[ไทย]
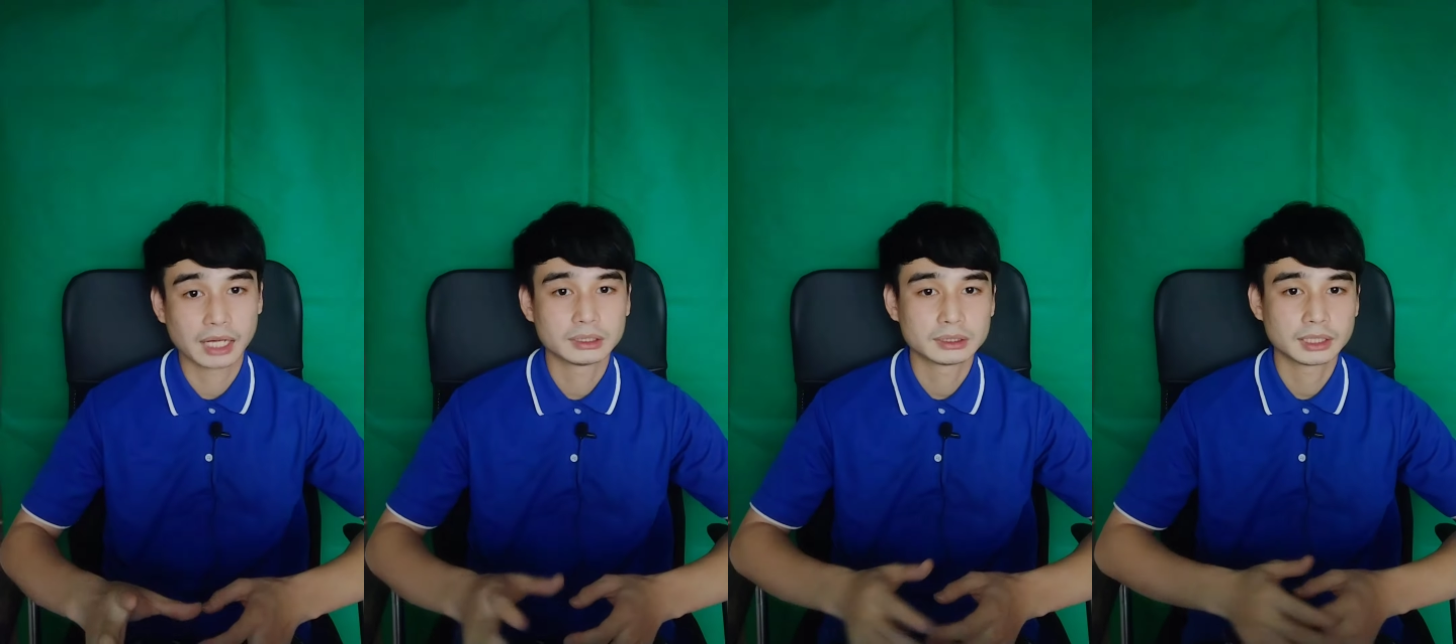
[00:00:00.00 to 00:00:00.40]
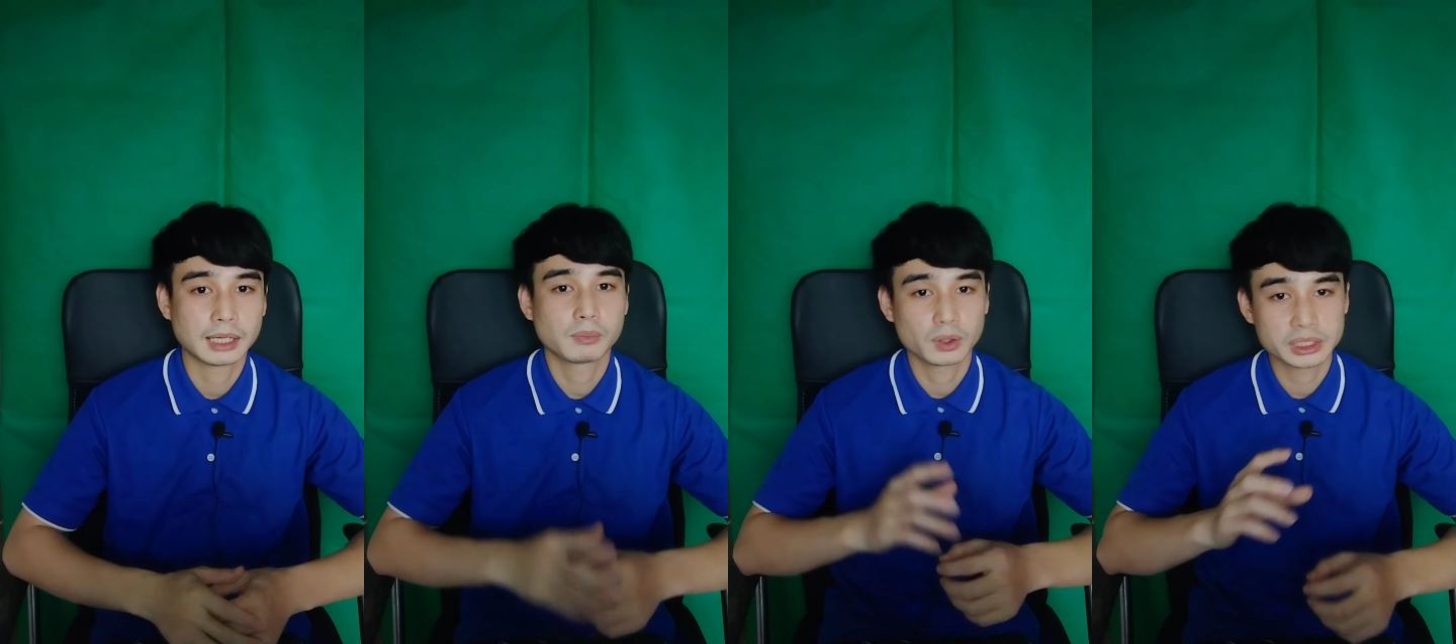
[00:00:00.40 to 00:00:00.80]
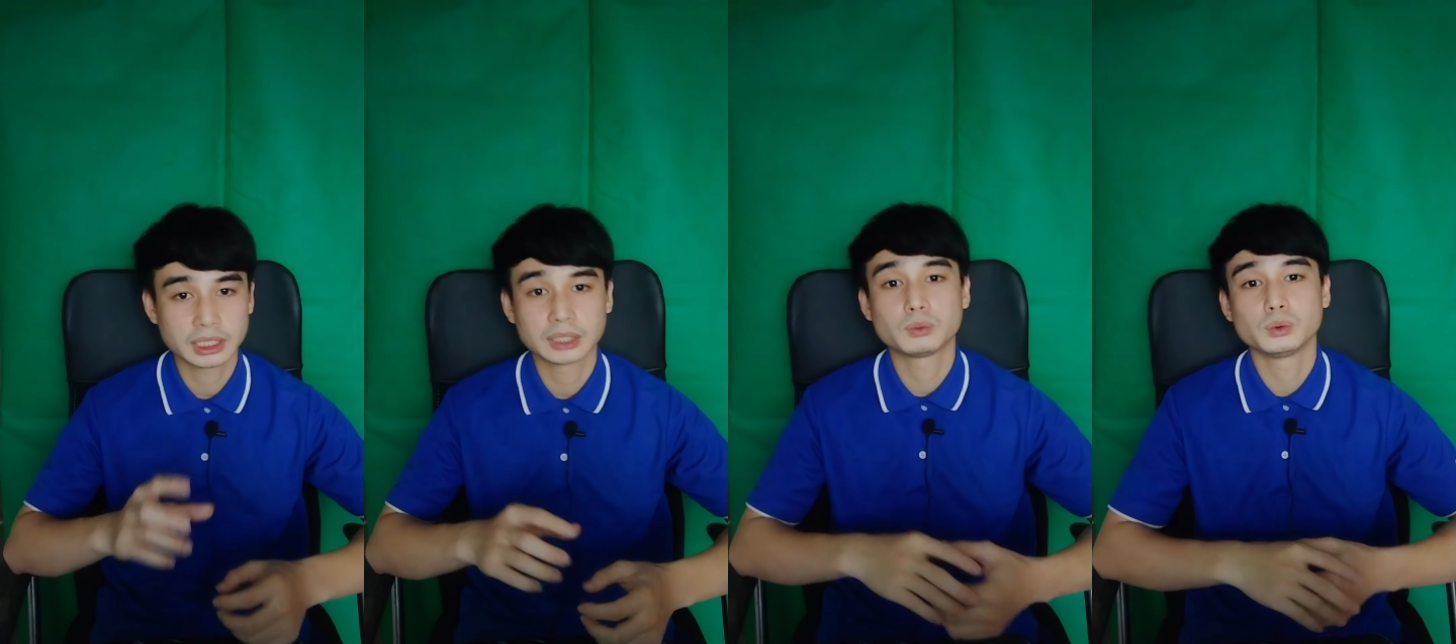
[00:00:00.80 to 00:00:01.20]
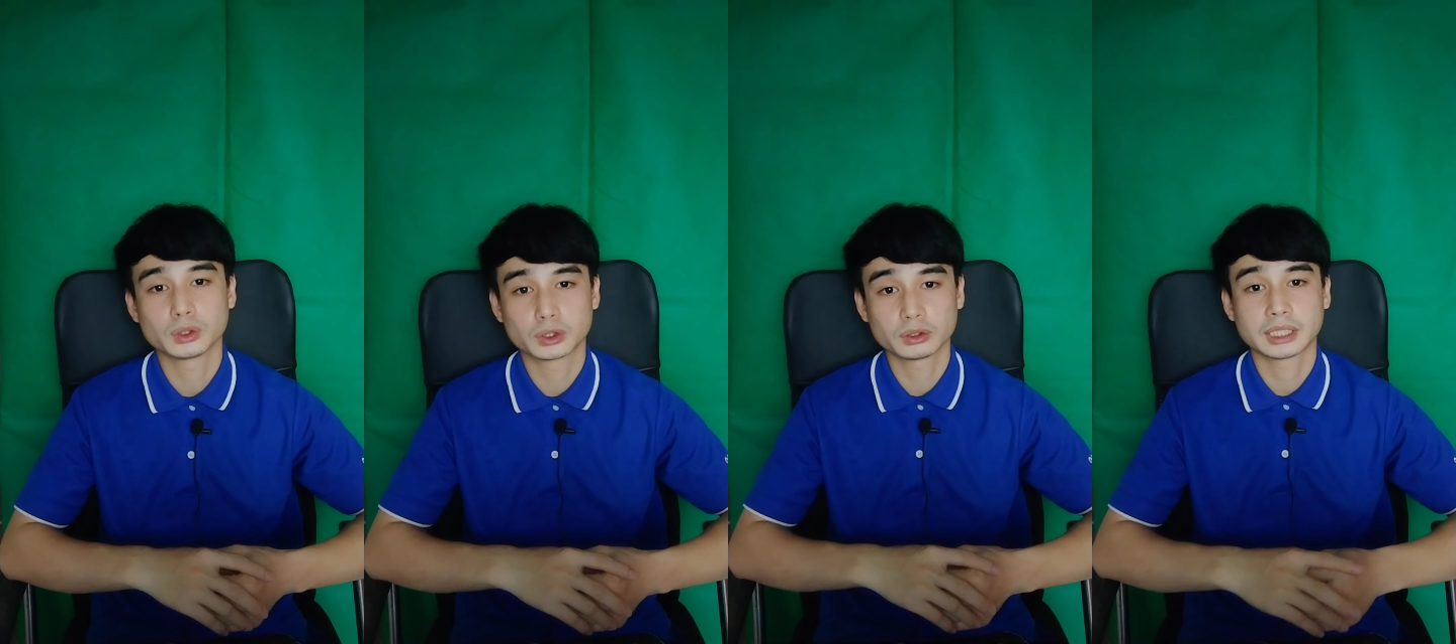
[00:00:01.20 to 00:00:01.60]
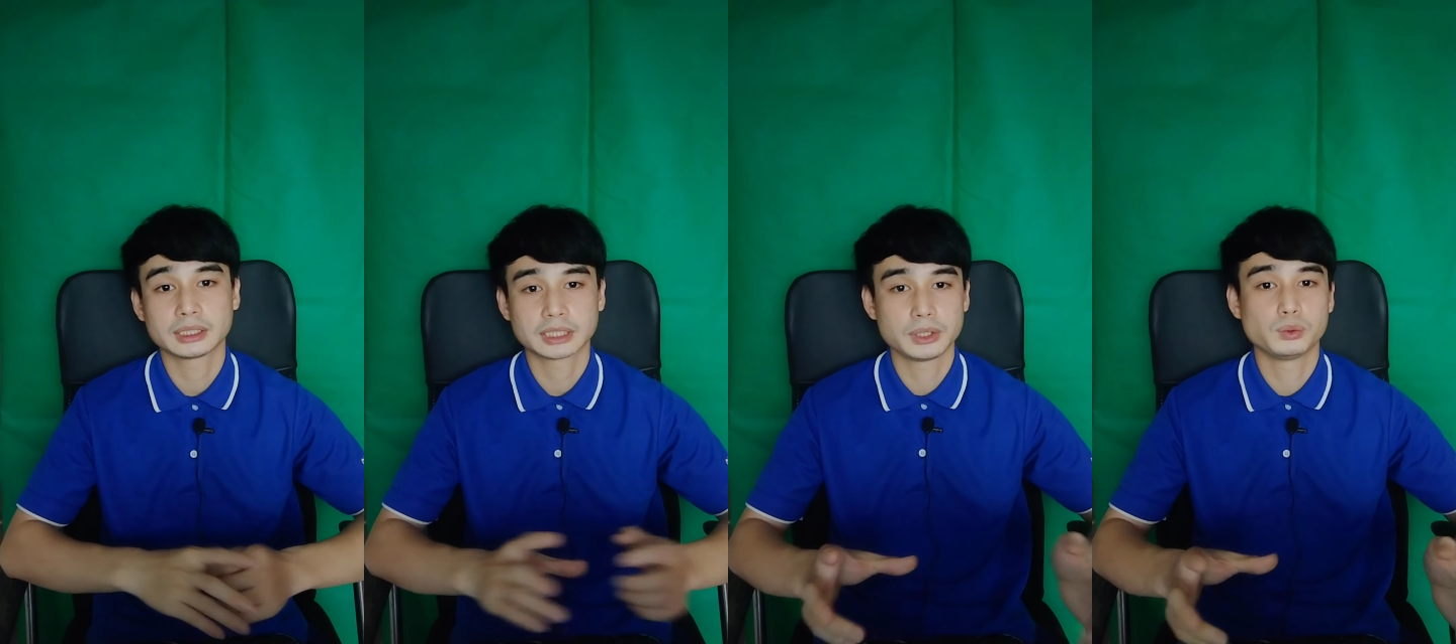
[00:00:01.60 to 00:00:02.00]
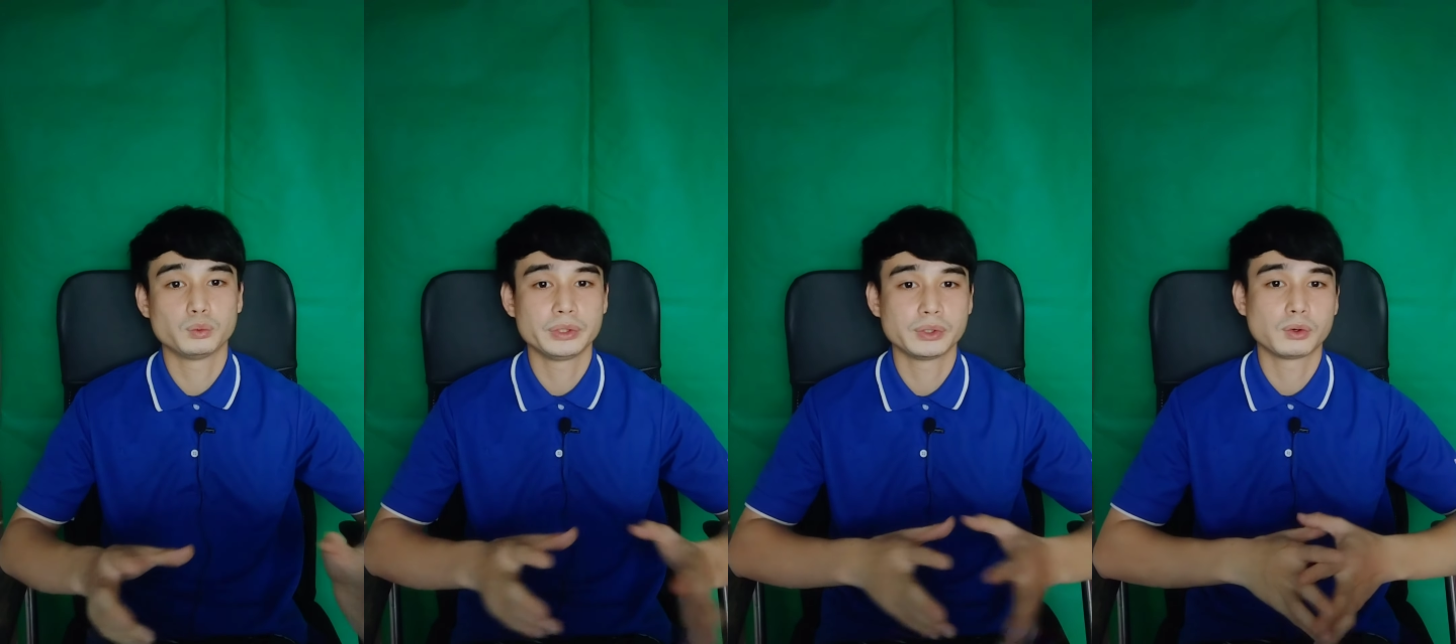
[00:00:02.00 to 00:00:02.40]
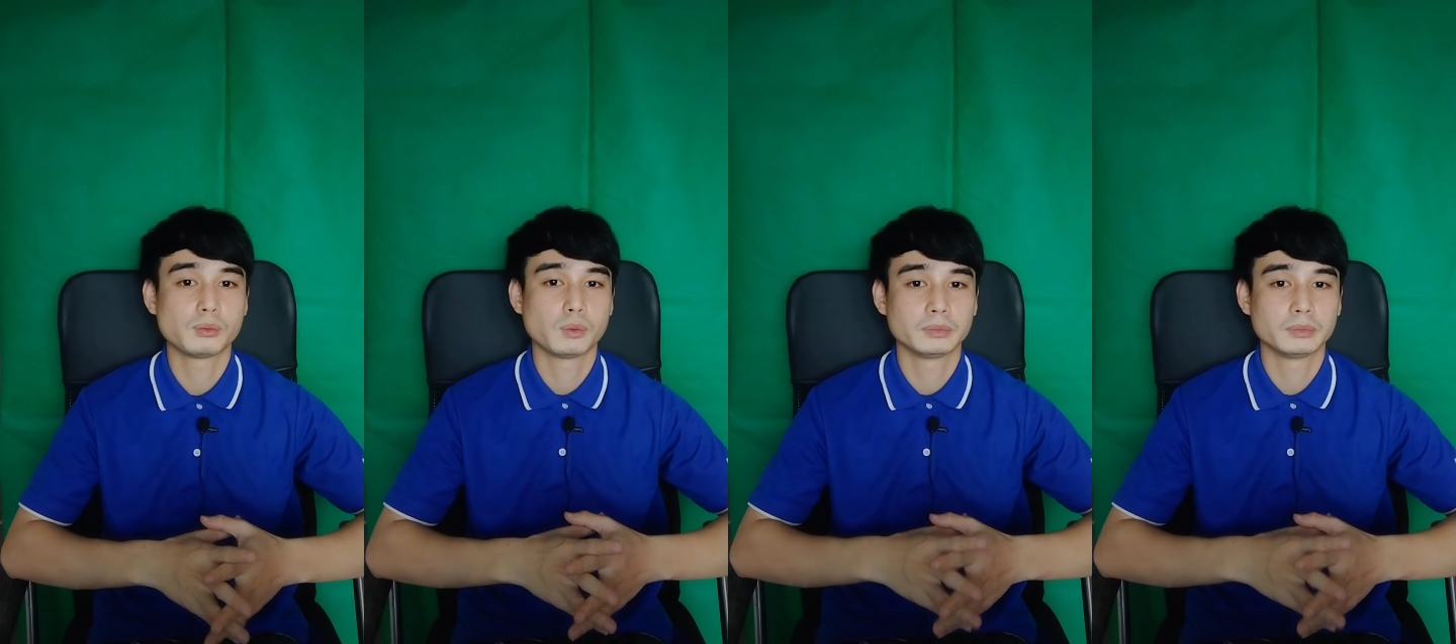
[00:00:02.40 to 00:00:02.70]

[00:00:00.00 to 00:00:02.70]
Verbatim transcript: นะครับเพราะฉะนั้นคุณก็ต้องตั้งใจดูวิดีโอของผม